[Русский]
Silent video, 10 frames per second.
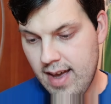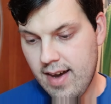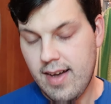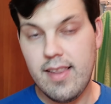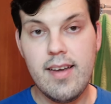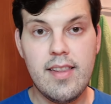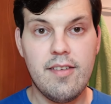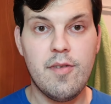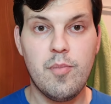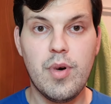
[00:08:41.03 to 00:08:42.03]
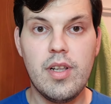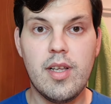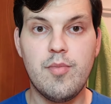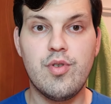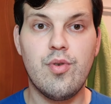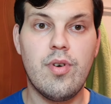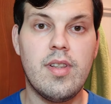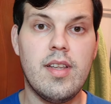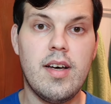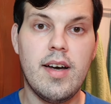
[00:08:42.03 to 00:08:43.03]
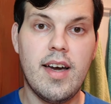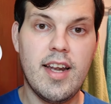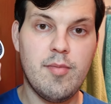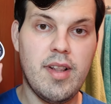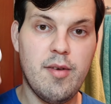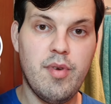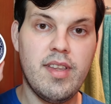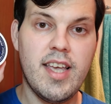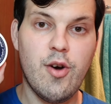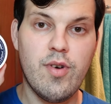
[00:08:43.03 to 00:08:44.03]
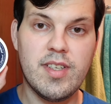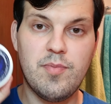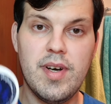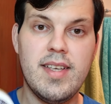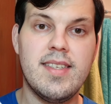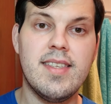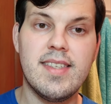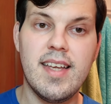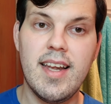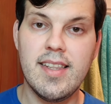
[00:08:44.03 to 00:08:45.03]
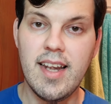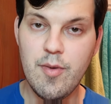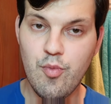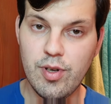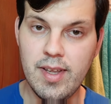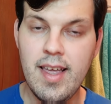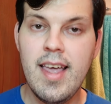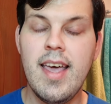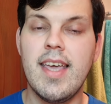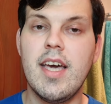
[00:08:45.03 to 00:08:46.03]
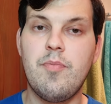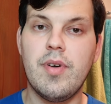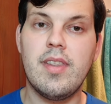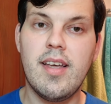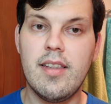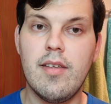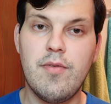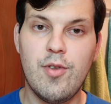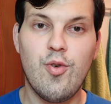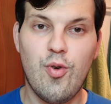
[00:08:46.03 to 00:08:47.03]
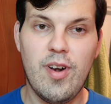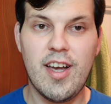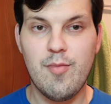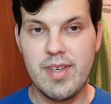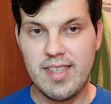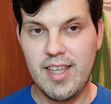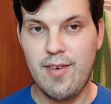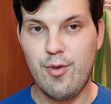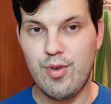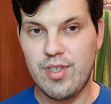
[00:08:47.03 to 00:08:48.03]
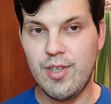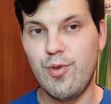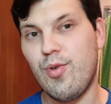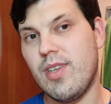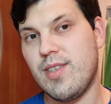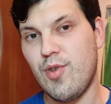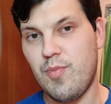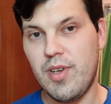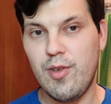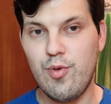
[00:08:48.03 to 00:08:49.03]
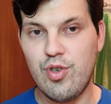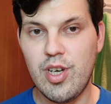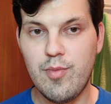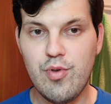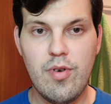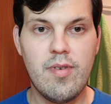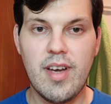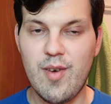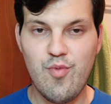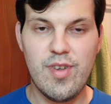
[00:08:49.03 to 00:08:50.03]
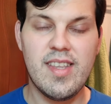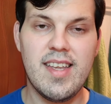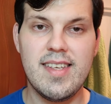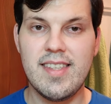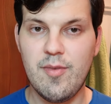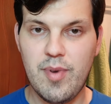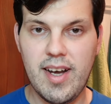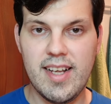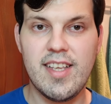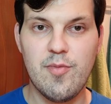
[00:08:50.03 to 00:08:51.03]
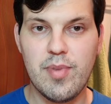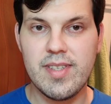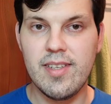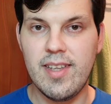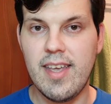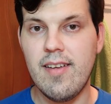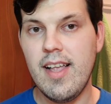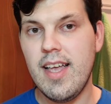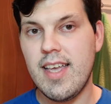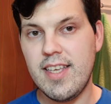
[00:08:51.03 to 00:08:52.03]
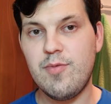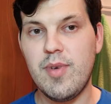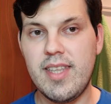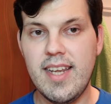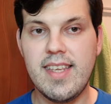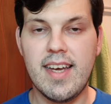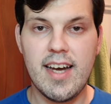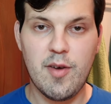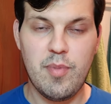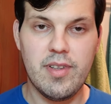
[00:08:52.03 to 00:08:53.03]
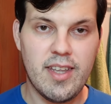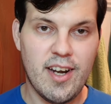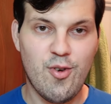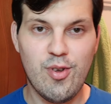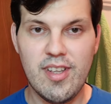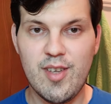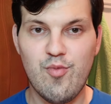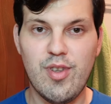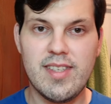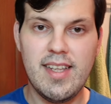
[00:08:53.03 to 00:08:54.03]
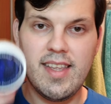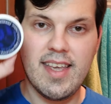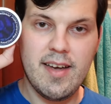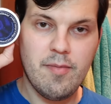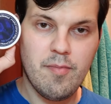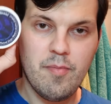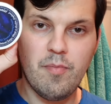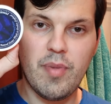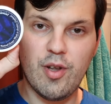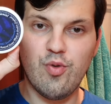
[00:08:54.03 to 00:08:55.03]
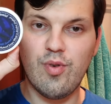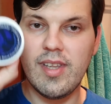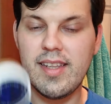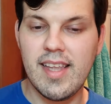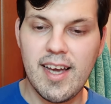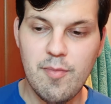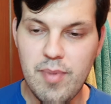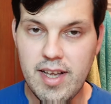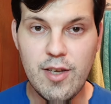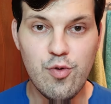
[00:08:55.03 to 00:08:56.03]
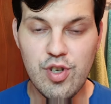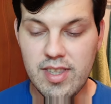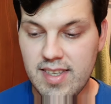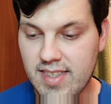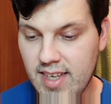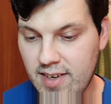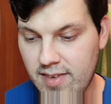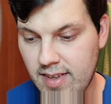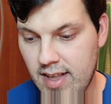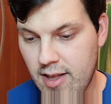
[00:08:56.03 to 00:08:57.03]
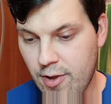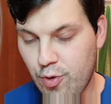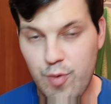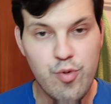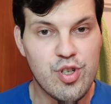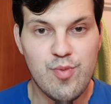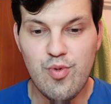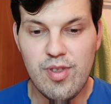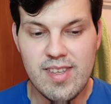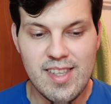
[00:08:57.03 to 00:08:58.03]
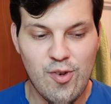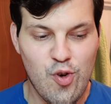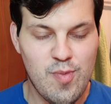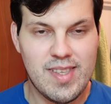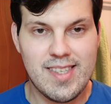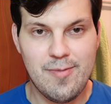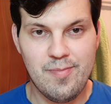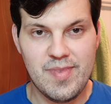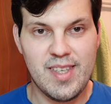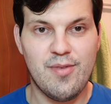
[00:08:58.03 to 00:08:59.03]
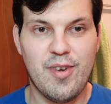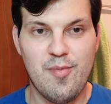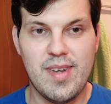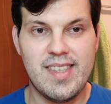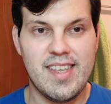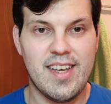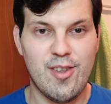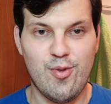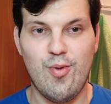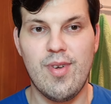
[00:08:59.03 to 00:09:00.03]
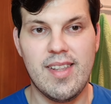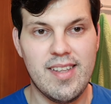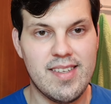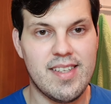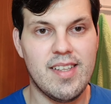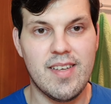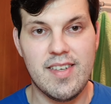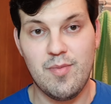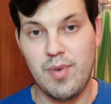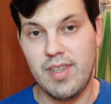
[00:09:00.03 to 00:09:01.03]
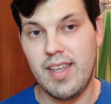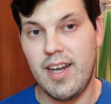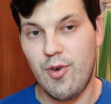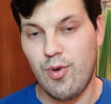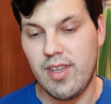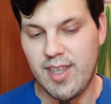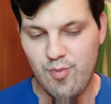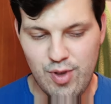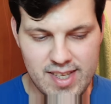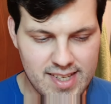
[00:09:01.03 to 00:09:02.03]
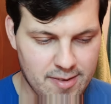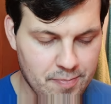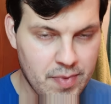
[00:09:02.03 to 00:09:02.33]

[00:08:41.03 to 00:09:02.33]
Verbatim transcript: а до этого был обзор на крем для бритья ОСП Sicilian Lemon. Я под данным видеороликом оставлю ссылку на свой предыдущий обзор. Кому интересно, проходите по ссылке и смотрите, как полтора года тому назад я продукт данной компании уже тестировал ну и можно будет ознакомиться с информацией, которую я доносил до вас полтора года тому назад.